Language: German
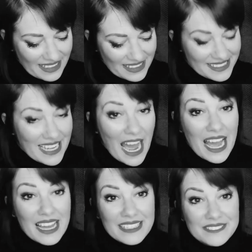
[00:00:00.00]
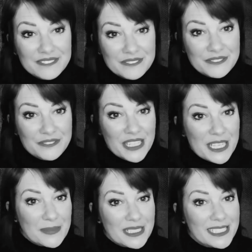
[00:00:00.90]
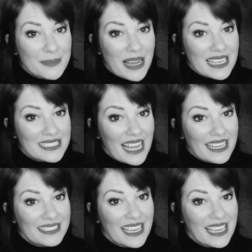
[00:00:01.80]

da fing im Prinzip alles an,